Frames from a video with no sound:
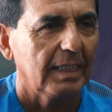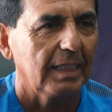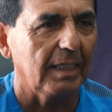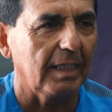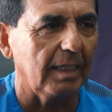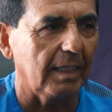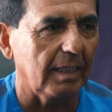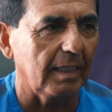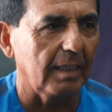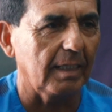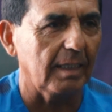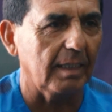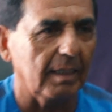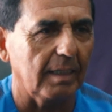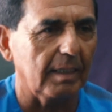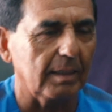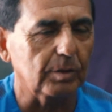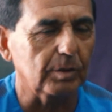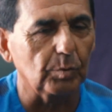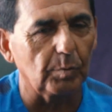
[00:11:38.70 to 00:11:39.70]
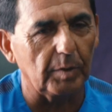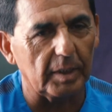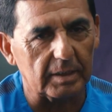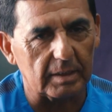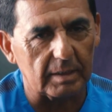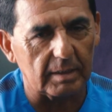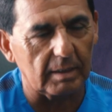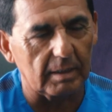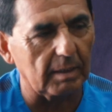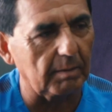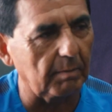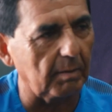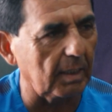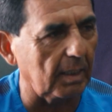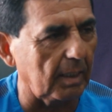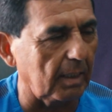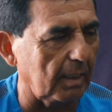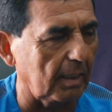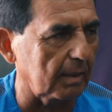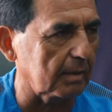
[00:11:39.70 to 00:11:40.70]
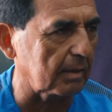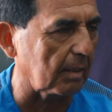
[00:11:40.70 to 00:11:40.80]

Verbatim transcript: eh, estuve eh,